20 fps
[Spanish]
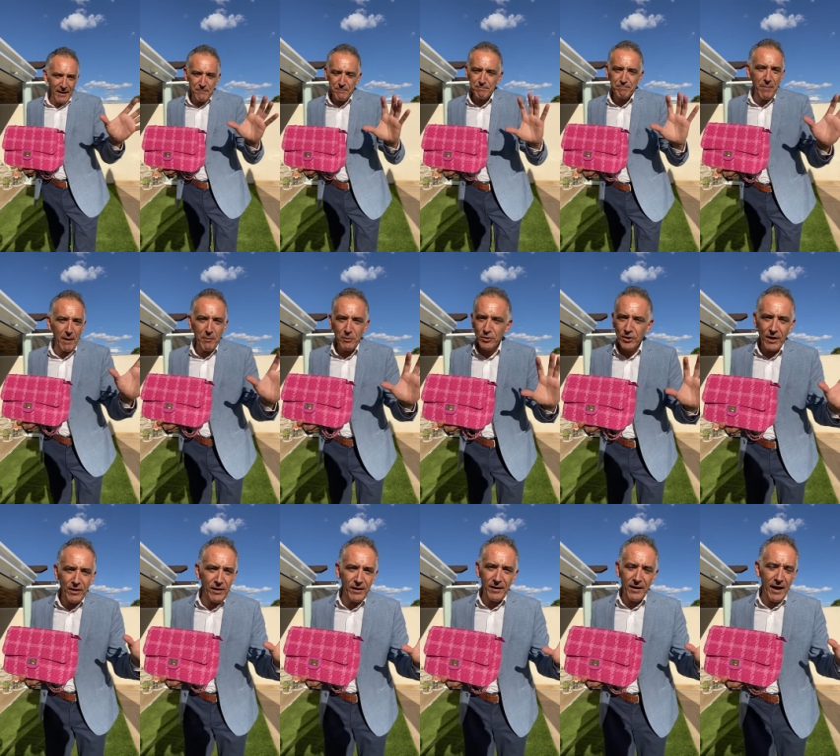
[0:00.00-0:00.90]
vamos
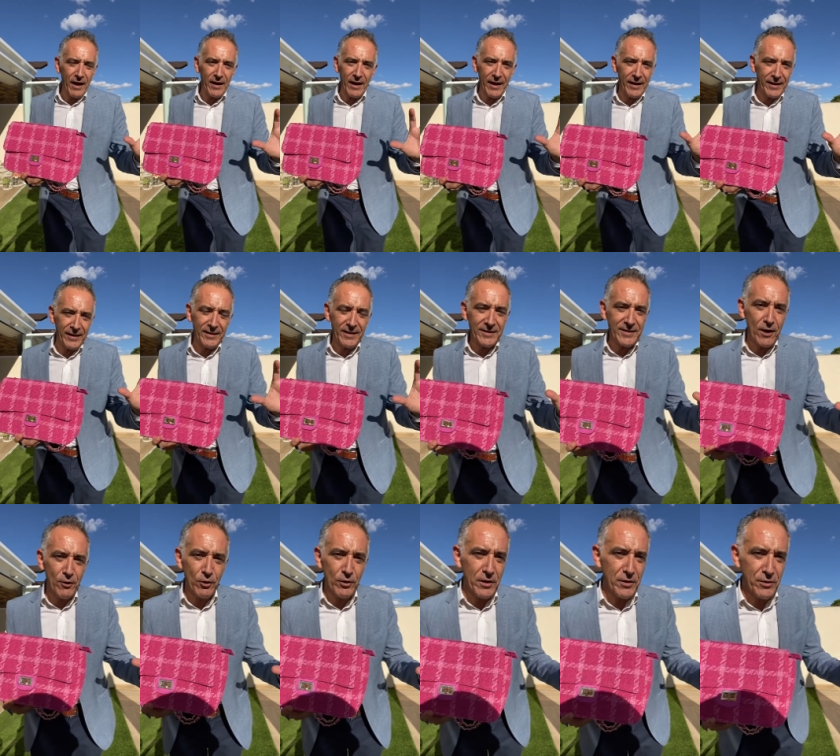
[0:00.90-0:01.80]
a, en esta
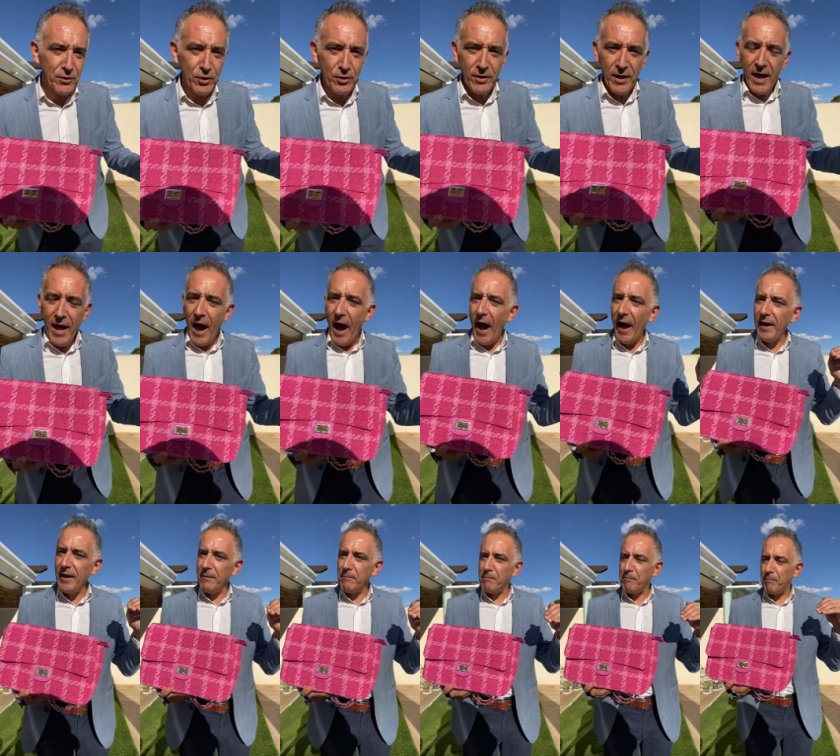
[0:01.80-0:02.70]
colección
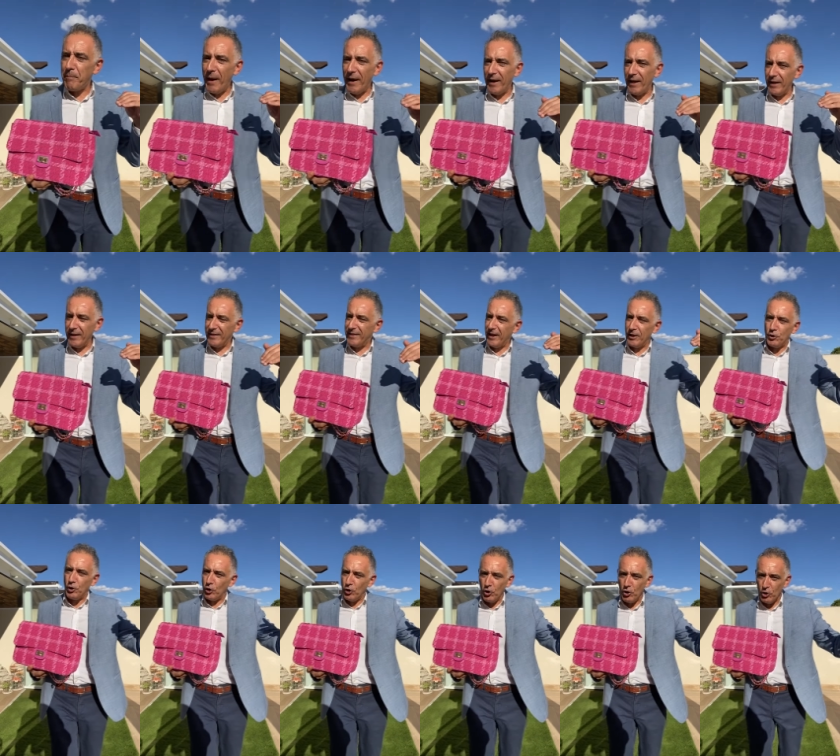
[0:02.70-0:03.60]
hay para de
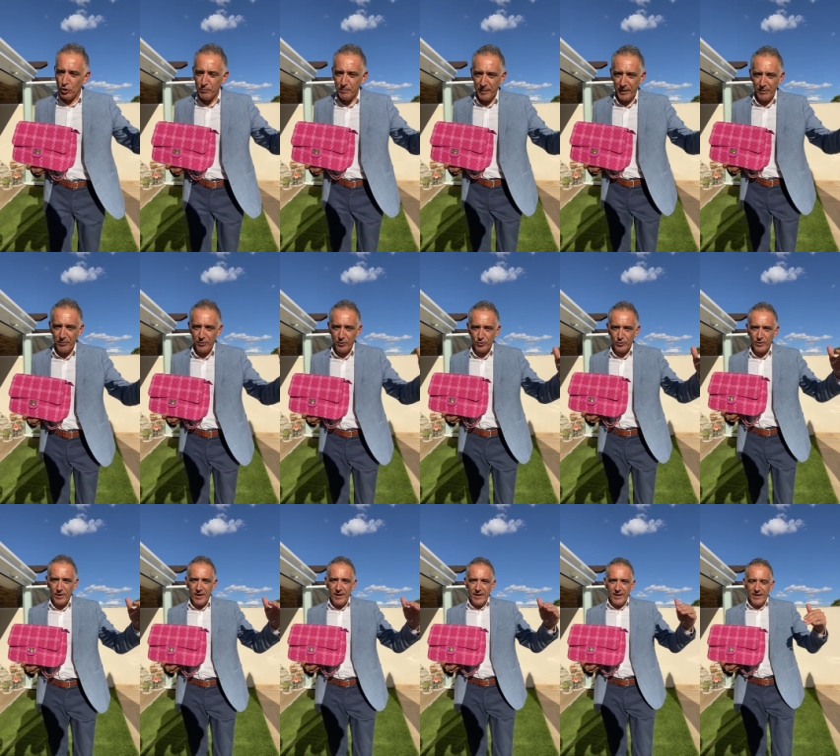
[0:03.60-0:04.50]
todos los precios
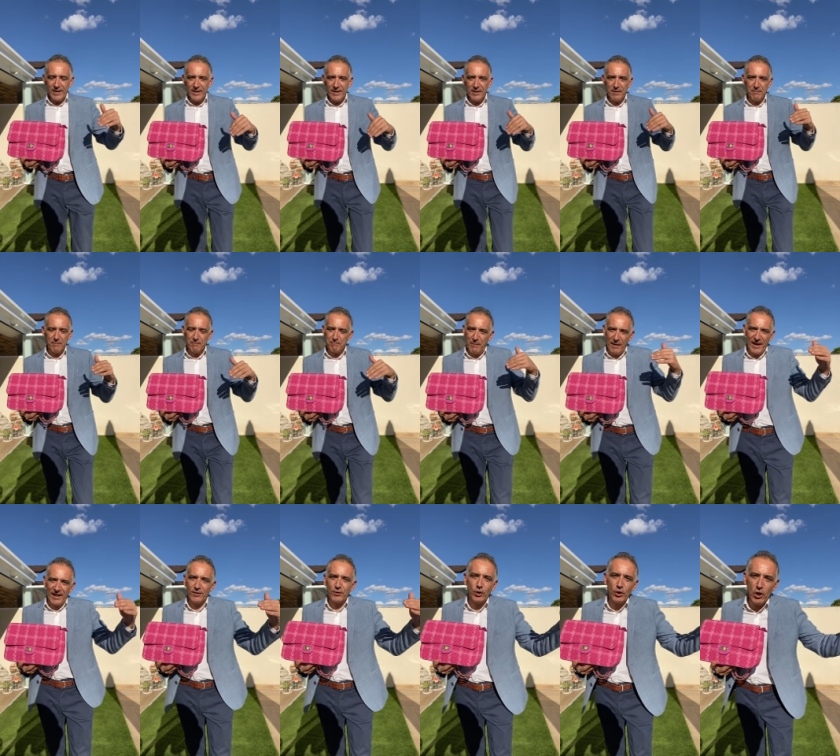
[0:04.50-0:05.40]
y
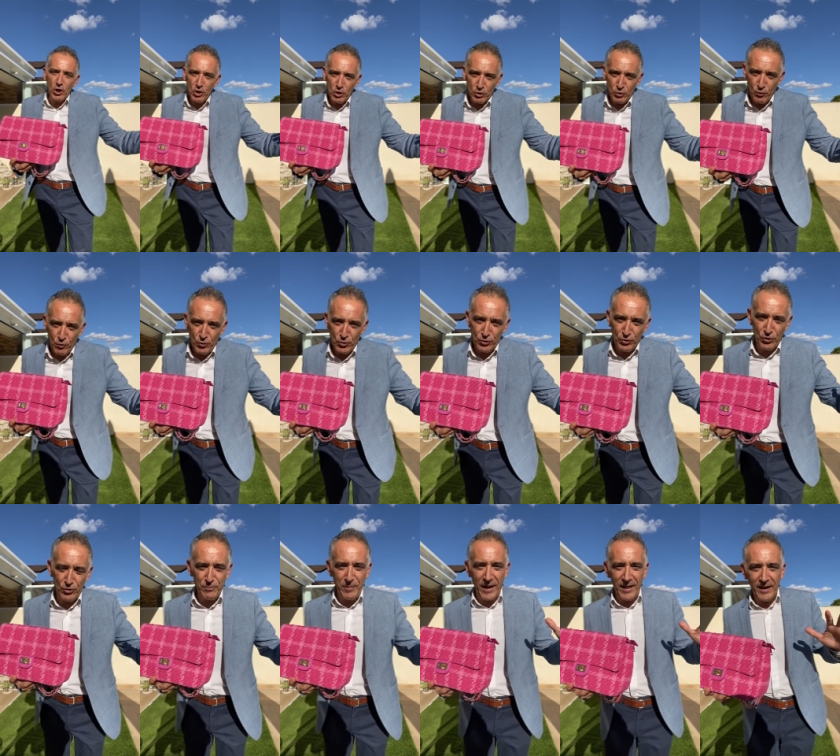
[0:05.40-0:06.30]
para todos los
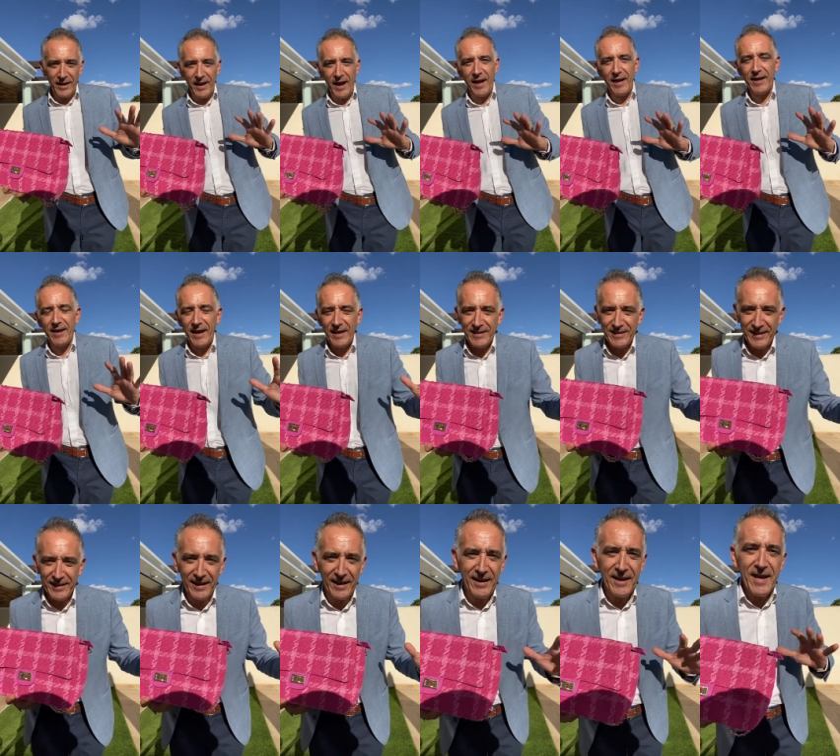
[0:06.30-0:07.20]
gustos, ¿vale? Así
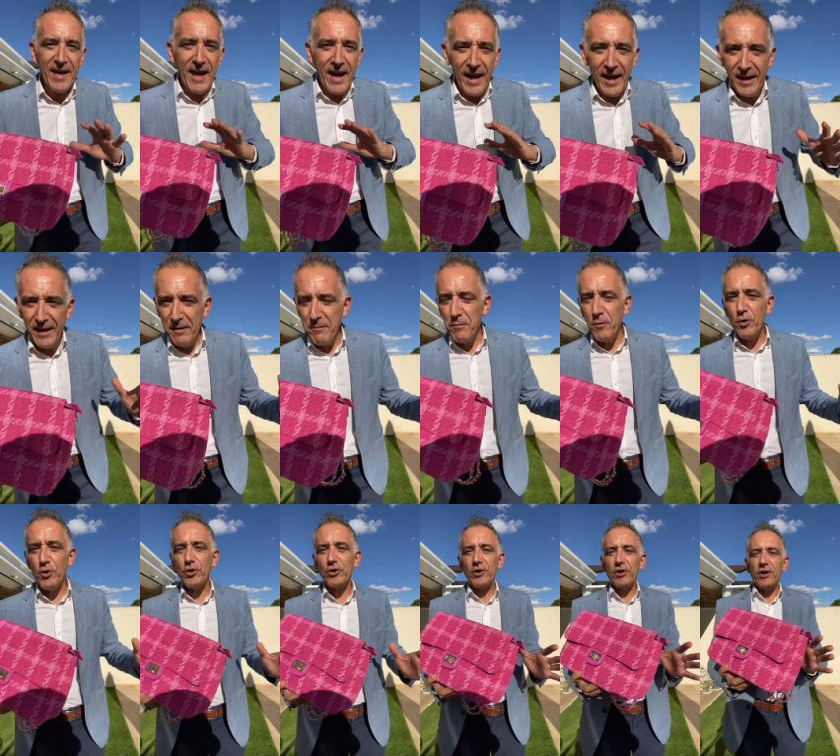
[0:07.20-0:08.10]
que
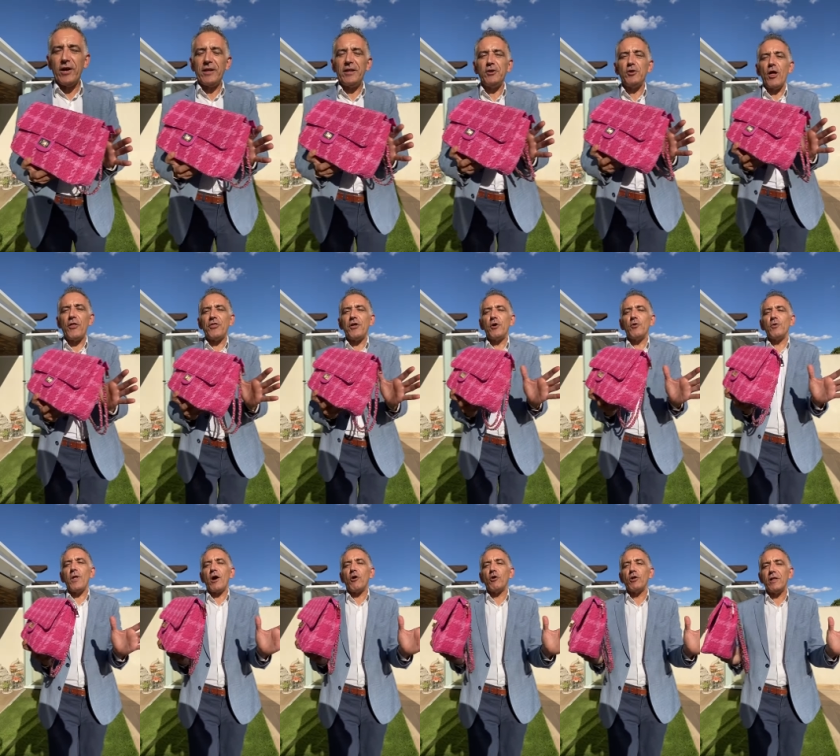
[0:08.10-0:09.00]
hemos querido hacer
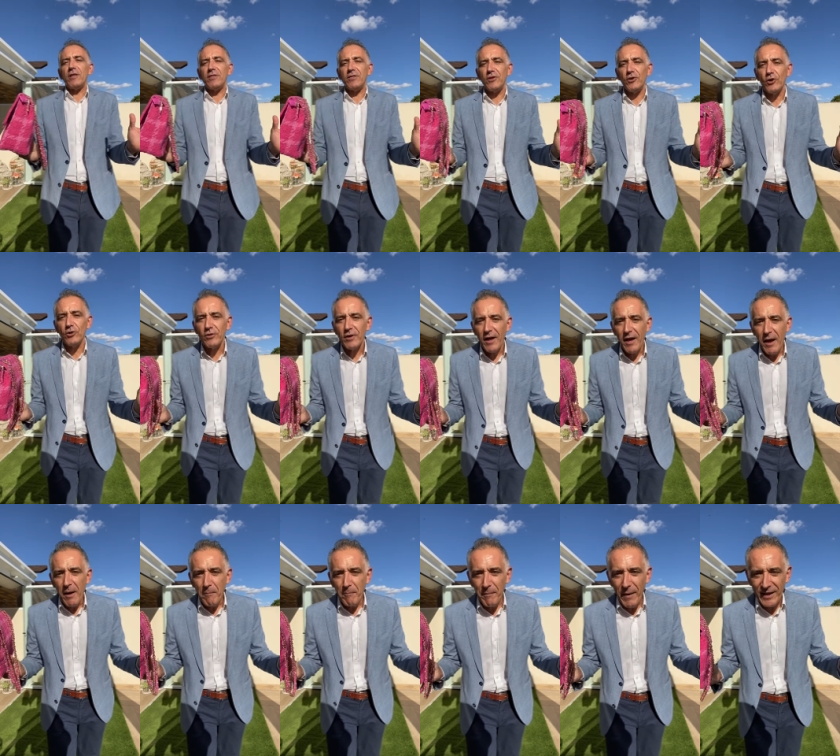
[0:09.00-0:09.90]
una colección
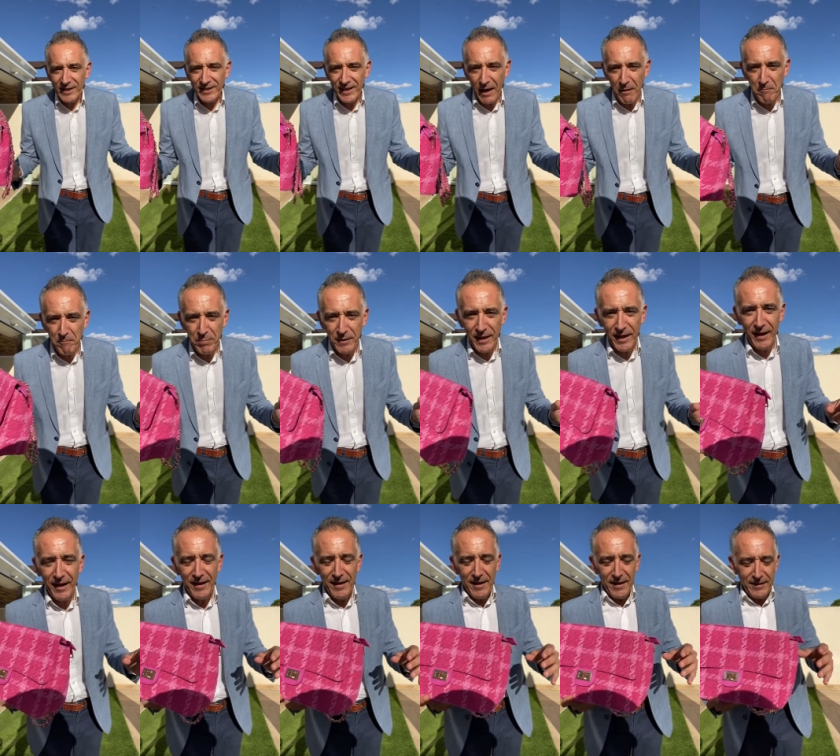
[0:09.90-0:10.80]
más amplia
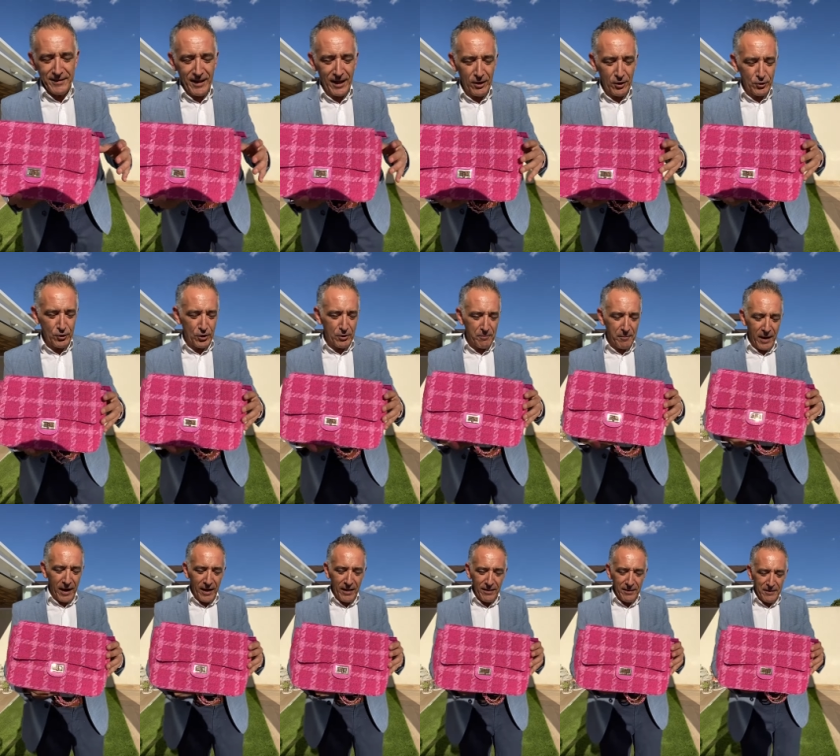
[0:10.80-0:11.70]
de lo
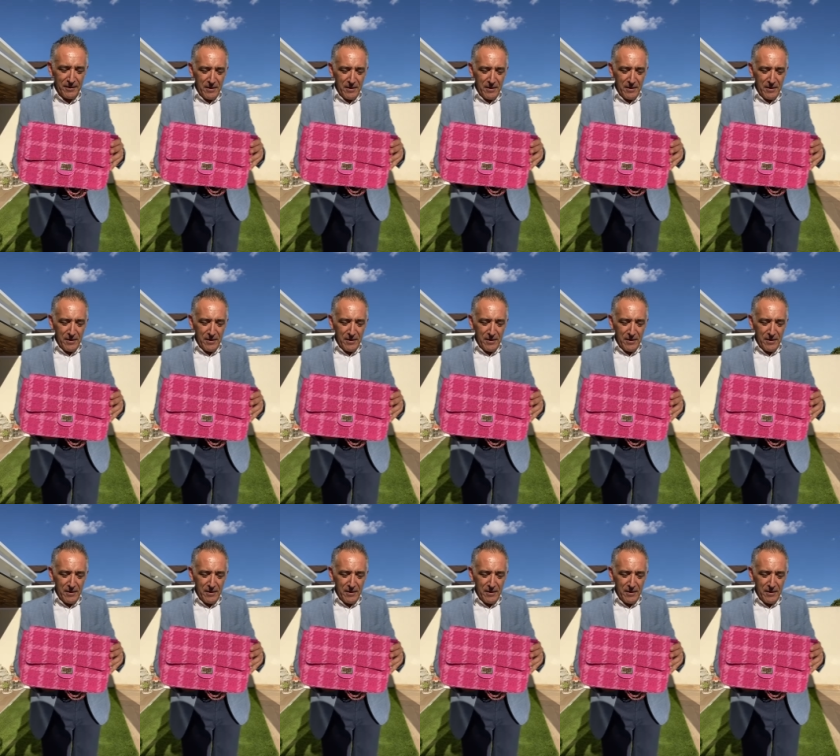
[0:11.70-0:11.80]
normal.